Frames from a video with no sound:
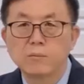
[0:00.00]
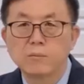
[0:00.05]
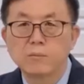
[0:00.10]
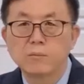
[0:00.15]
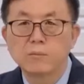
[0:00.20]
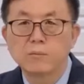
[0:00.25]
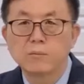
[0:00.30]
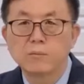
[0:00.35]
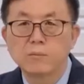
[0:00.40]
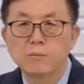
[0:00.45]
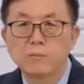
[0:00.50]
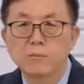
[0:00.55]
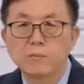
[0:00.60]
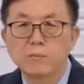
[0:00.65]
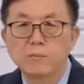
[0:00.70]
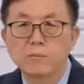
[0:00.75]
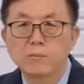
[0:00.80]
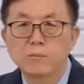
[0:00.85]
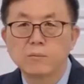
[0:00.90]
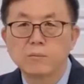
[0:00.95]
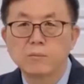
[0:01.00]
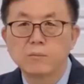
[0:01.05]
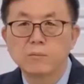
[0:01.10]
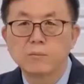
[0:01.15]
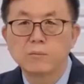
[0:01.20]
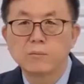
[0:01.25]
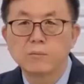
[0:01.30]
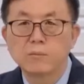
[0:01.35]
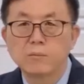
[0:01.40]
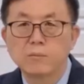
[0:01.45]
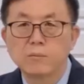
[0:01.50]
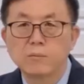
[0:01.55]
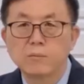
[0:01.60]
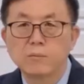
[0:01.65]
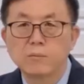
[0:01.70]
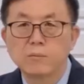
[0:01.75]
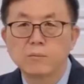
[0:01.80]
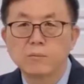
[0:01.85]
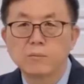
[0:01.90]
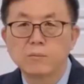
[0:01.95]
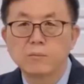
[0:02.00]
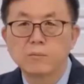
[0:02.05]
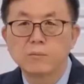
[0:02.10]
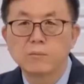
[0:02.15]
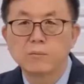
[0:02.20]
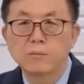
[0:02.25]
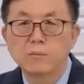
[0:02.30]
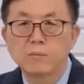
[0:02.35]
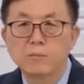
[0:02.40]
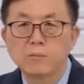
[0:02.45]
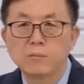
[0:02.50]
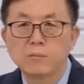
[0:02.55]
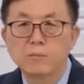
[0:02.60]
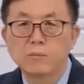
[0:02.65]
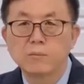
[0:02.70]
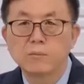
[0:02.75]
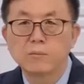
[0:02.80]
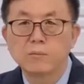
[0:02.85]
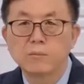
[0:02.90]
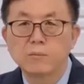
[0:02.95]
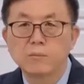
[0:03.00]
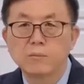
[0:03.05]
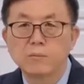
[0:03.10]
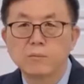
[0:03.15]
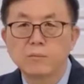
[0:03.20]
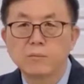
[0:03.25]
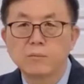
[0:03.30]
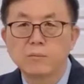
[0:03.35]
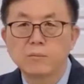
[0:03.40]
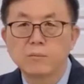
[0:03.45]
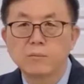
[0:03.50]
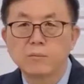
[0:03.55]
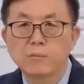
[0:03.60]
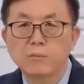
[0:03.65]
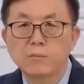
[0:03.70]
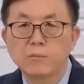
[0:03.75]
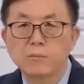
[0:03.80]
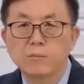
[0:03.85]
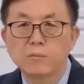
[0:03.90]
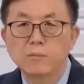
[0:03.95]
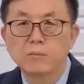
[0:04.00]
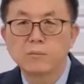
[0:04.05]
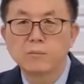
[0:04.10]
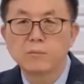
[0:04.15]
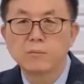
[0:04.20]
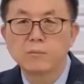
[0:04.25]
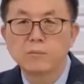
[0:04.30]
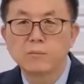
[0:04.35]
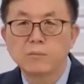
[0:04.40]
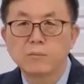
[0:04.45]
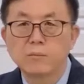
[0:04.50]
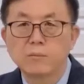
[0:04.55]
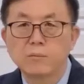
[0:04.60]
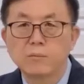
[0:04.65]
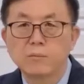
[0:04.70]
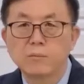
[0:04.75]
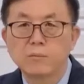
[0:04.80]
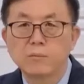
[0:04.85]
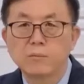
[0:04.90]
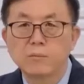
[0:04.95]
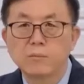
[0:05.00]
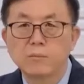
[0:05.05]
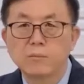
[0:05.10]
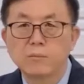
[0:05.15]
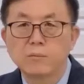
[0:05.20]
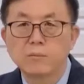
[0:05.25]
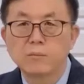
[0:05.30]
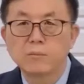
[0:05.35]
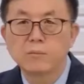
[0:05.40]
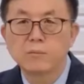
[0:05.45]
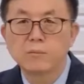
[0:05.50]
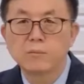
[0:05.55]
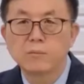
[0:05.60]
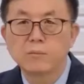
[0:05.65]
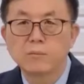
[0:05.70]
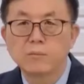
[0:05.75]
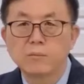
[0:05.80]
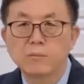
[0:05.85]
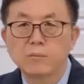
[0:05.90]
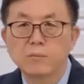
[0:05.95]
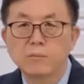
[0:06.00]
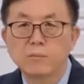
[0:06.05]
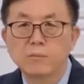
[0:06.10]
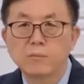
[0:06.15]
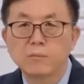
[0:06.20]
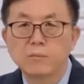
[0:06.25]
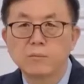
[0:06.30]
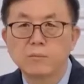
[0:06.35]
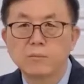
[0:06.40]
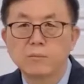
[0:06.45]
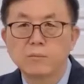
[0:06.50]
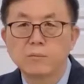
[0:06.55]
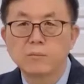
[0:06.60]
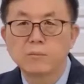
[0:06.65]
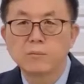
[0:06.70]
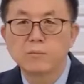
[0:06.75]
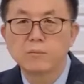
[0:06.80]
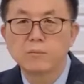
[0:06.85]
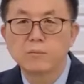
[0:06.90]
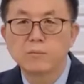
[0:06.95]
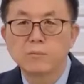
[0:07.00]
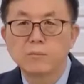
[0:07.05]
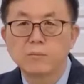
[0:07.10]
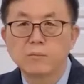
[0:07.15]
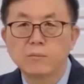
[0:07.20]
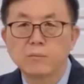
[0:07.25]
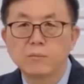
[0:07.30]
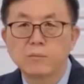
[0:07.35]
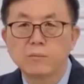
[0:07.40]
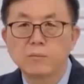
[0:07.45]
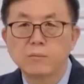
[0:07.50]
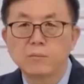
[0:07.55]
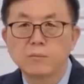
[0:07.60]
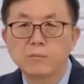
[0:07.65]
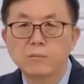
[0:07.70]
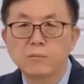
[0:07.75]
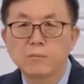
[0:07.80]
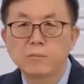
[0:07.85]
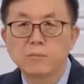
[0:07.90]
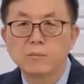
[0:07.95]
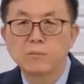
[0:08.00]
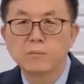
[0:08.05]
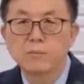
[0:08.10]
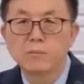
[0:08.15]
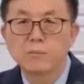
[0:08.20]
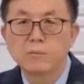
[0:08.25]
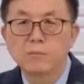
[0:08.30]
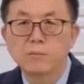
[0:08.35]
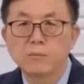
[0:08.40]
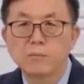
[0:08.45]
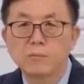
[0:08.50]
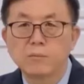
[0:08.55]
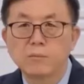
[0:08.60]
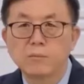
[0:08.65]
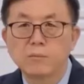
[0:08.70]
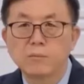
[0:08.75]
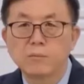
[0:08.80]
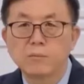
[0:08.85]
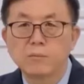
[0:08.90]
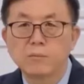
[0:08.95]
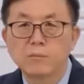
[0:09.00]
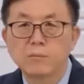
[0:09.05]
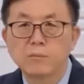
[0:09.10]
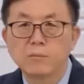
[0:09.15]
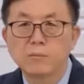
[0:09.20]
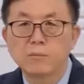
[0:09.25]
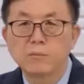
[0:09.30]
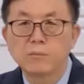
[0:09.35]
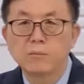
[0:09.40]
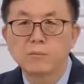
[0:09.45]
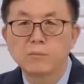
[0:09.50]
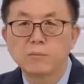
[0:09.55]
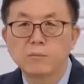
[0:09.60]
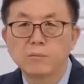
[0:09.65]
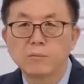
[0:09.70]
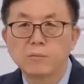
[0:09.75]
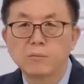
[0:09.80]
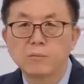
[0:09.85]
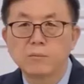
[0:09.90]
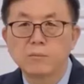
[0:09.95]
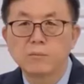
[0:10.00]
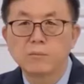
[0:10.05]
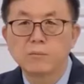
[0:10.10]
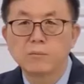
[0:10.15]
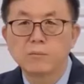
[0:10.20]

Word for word: 그 남편은 불신자예요. 그런데 이제 이분이 이제 수영로계를 찾아와 가지고 담임 목사님을 찾아와 가지고 자기 신앙 간증을 하면서